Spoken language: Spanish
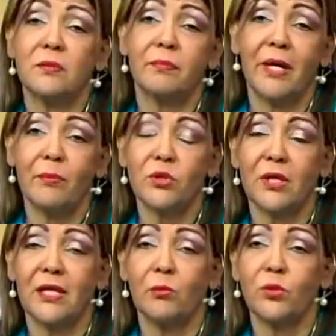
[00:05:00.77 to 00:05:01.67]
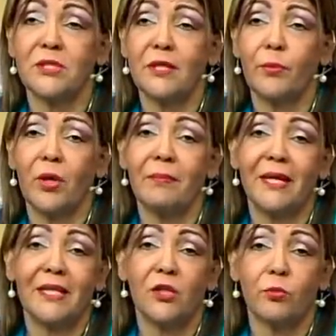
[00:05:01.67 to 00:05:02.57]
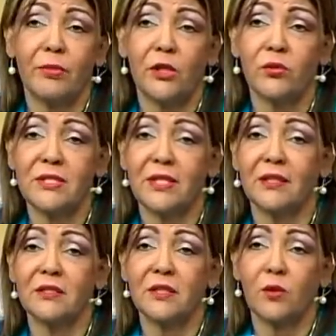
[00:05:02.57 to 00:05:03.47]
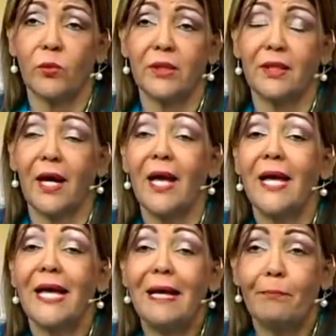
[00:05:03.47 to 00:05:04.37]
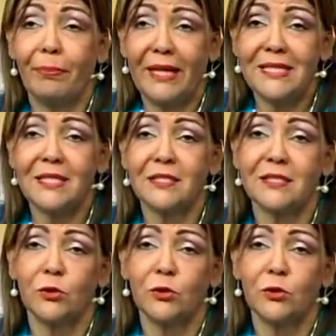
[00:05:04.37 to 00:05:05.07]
vemos que en el municipio hay más de 2.950 empresas,